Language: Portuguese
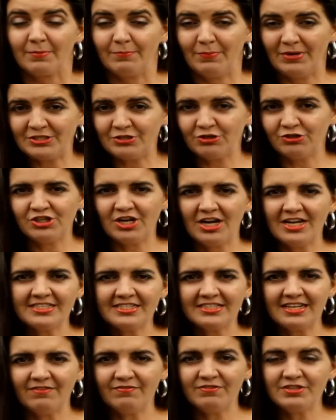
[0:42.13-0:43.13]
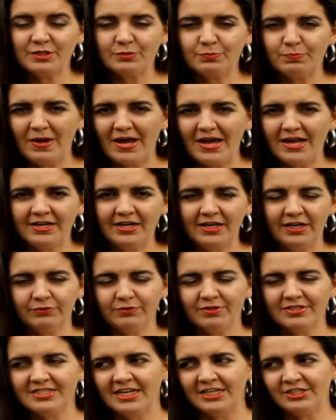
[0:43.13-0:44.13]
Mas eu já estava
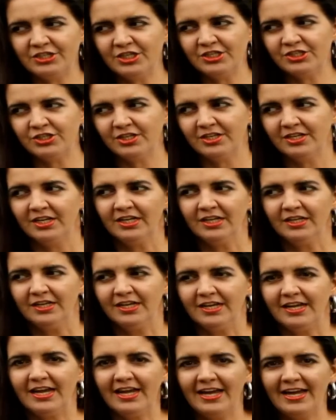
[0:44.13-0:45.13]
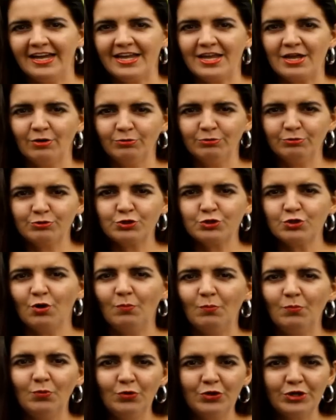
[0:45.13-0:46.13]
esperando, assim, a gente é, eu não
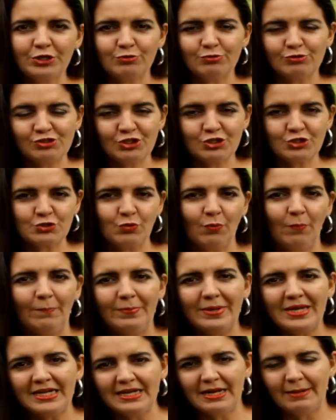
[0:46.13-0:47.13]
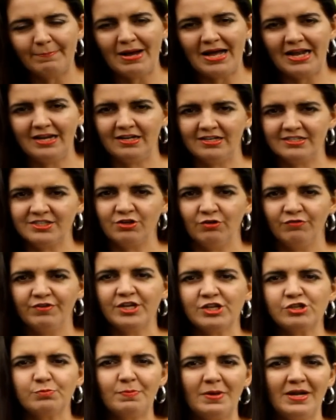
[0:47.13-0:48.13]
sou muito de subir na balança, eu
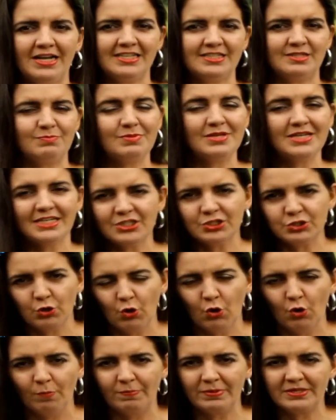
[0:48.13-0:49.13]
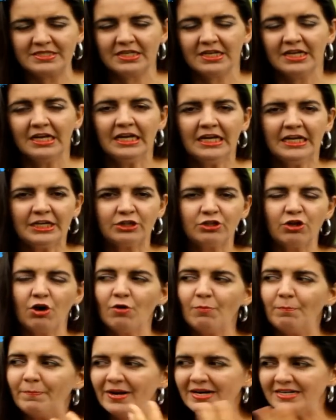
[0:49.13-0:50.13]
vejo pelas minhas roupas. Então
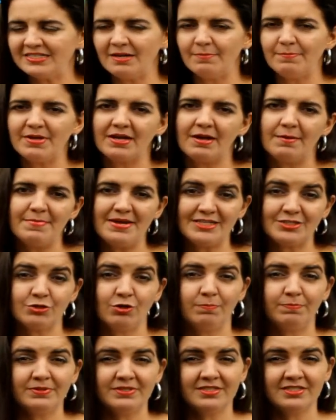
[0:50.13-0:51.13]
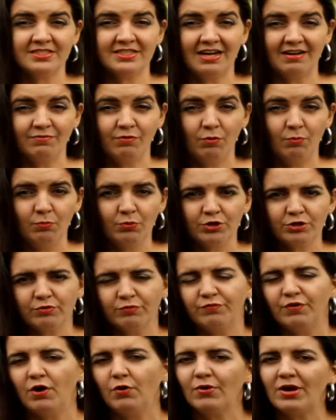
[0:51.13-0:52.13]
eu percebi que as minhas roupas estavam
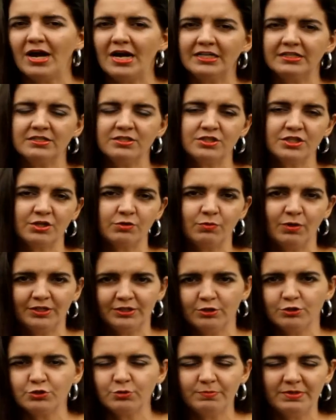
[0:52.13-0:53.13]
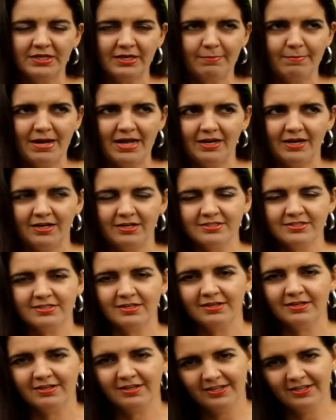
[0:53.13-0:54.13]
muito folgadas e quando eu subi na
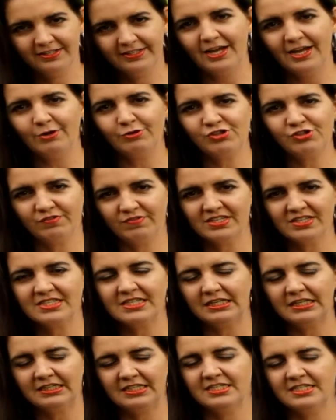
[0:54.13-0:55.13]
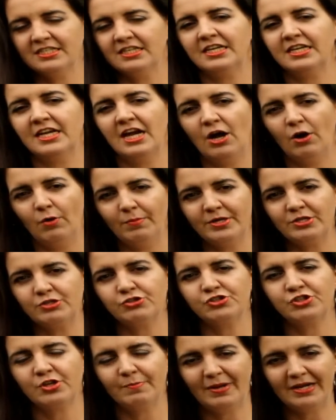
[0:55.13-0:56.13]
balança, né, eu tive a certeza que realmente
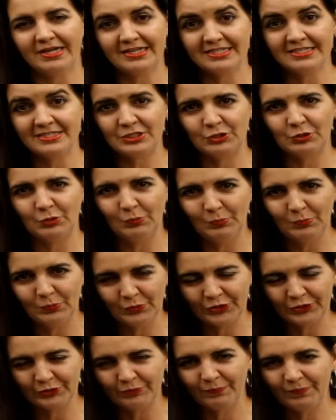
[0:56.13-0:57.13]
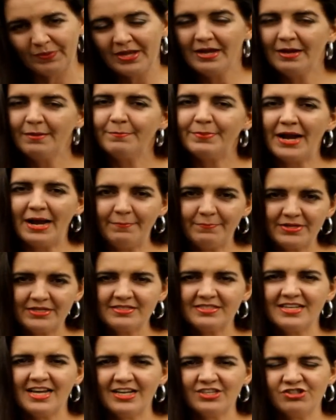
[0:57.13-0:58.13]
eu tinha emagrecido muito. Para mim,
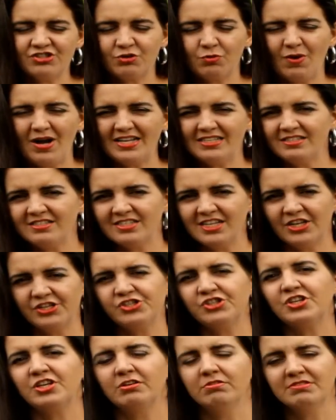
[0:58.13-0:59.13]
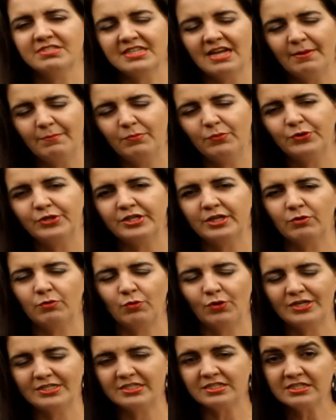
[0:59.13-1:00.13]
sete, quase 7 quilos é muita
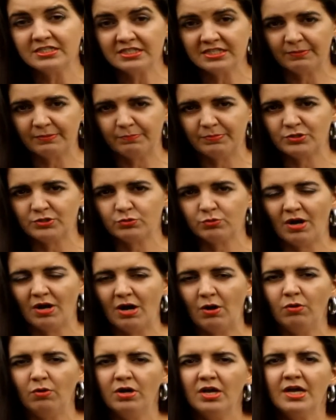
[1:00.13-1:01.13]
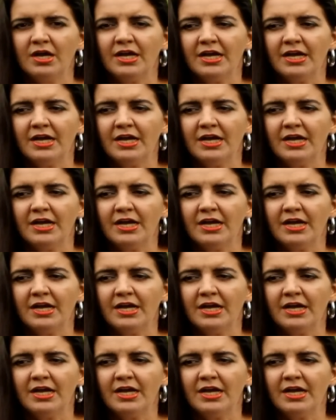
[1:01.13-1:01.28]
coisa assim, pessoal.